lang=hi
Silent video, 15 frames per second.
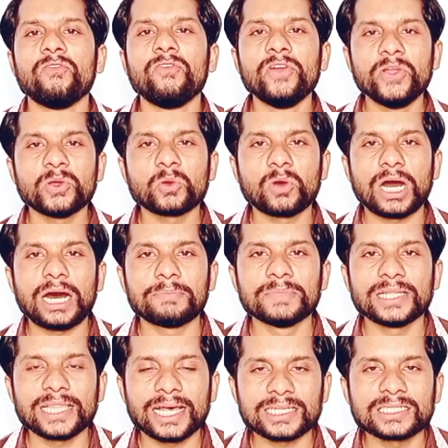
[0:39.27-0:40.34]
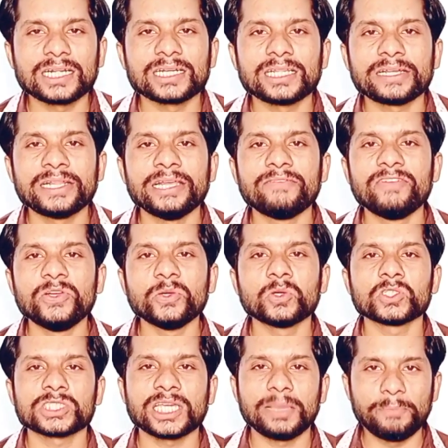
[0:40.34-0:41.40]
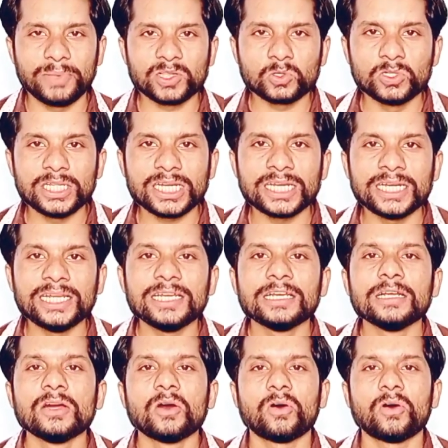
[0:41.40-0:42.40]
वीडियो को आपने लास्ट तक देखनी वीडियो स्किप बिल्कुल नहीं करनी